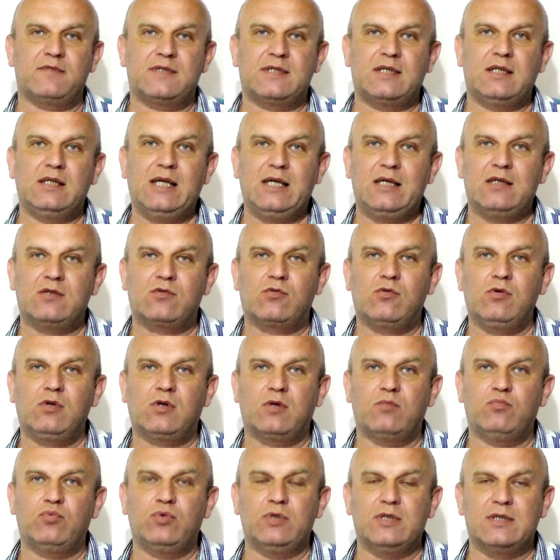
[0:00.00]
в сценарий,
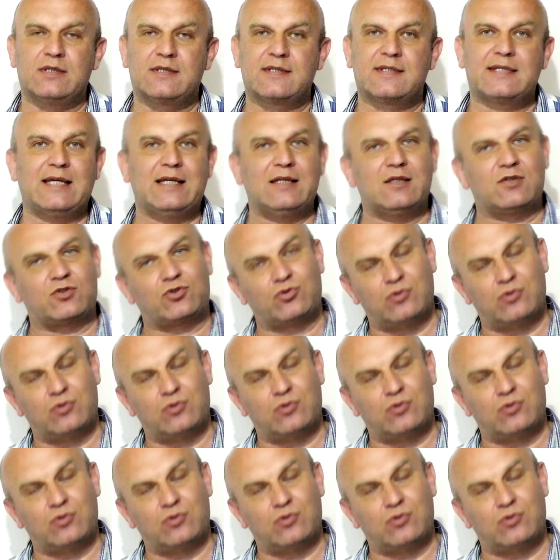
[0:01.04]
сколько будет сцен,